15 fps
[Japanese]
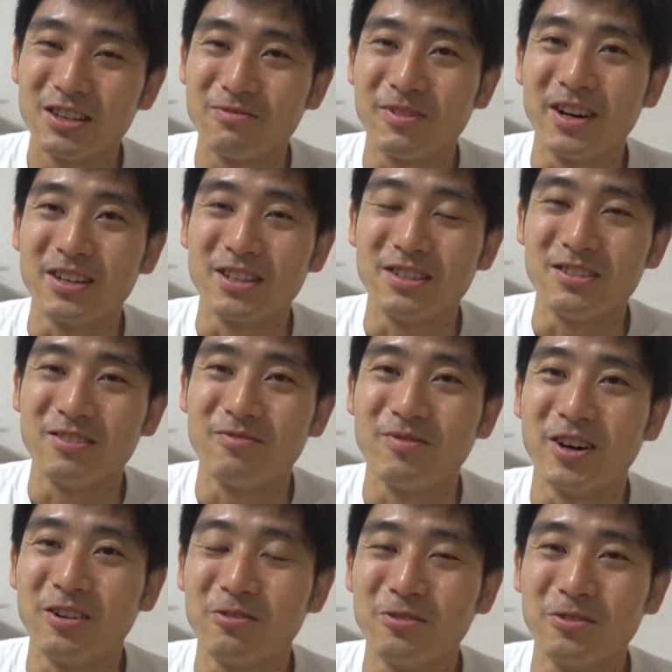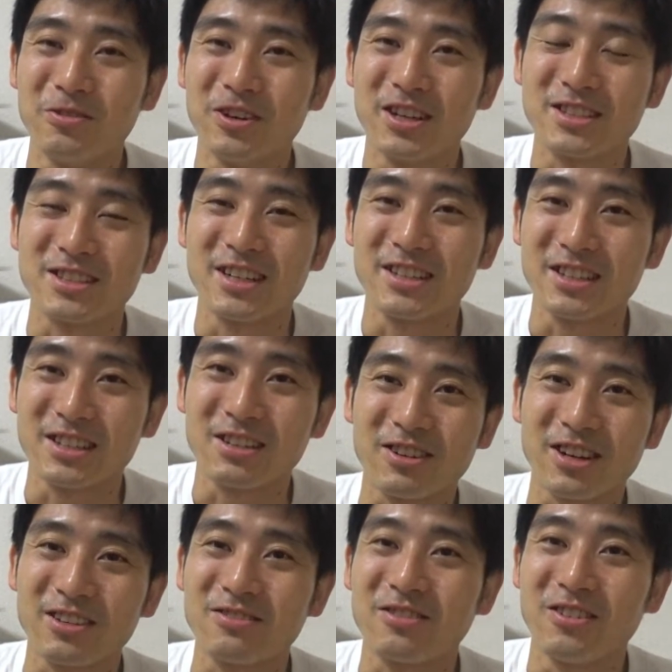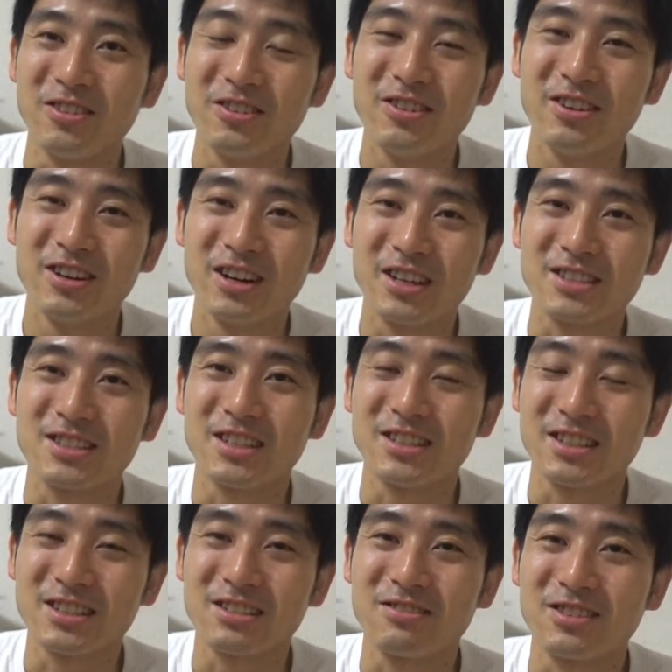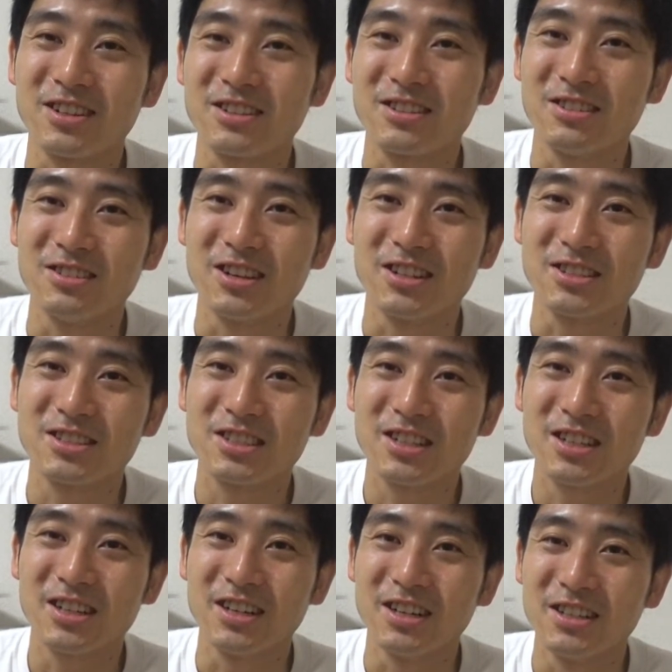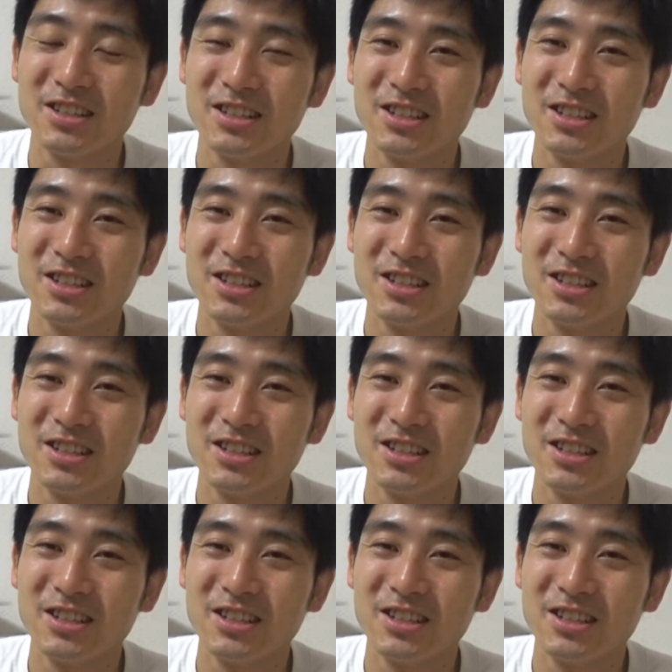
うまあひまあ、炎の柱になっかと柱になったのかっていう話が